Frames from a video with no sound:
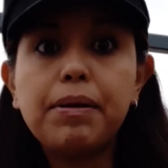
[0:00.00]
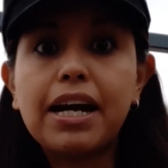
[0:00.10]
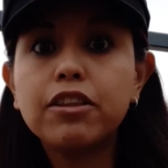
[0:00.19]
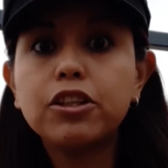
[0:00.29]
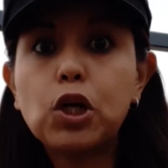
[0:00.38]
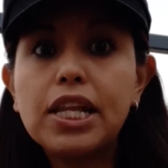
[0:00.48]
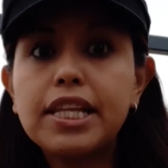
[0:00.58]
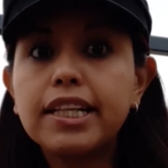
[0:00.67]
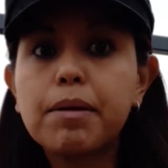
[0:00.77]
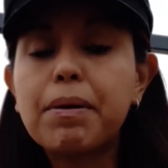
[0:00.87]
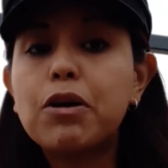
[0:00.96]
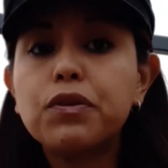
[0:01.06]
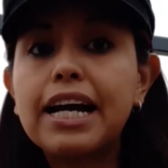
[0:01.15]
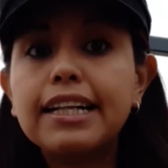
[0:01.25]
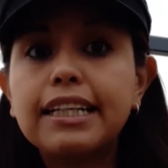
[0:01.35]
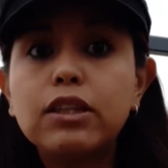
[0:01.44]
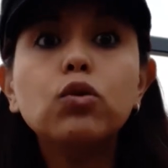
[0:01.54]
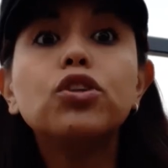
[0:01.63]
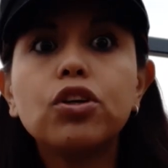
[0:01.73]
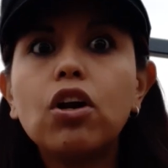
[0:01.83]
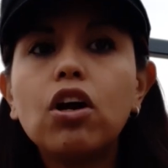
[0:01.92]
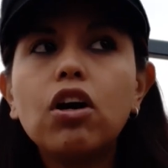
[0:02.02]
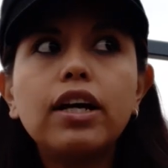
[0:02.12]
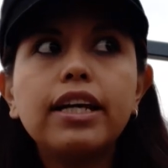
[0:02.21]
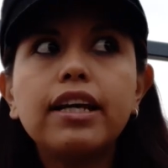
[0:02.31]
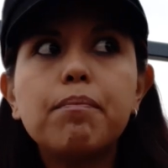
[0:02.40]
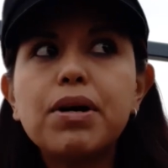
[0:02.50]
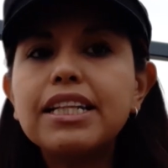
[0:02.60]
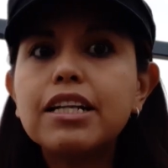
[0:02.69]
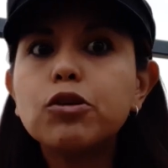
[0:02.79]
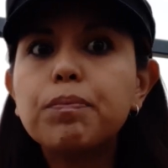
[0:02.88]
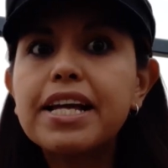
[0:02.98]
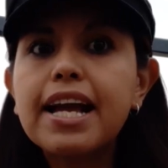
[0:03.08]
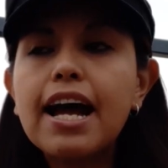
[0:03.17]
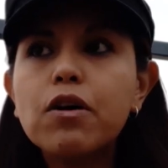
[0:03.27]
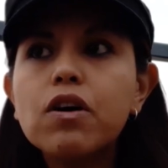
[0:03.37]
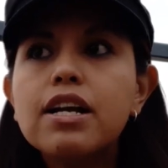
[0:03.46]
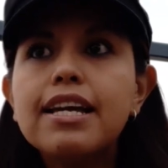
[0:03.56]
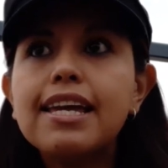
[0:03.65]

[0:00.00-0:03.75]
viajando sola tienes que pagar un taxi tú solo y que puede ser súper caro